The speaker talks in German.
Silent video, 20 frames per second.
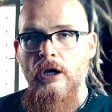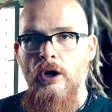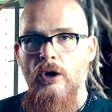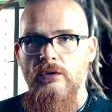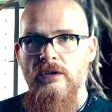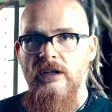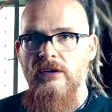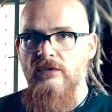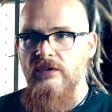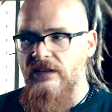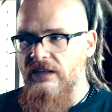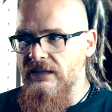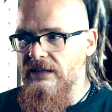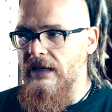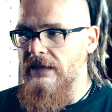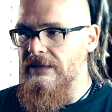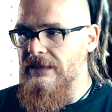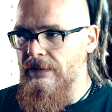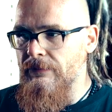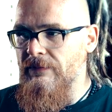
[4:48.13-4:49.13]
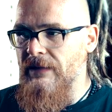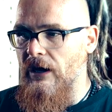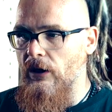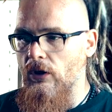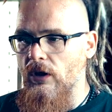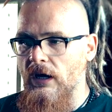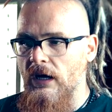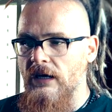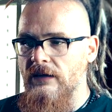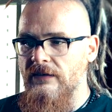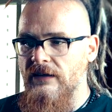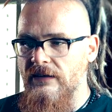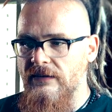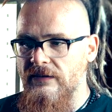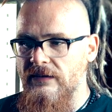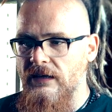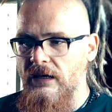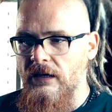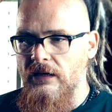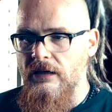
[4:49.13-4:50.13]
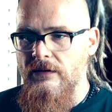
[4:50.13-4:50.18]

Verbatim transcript: Und dazu zählt halt eben auch, dass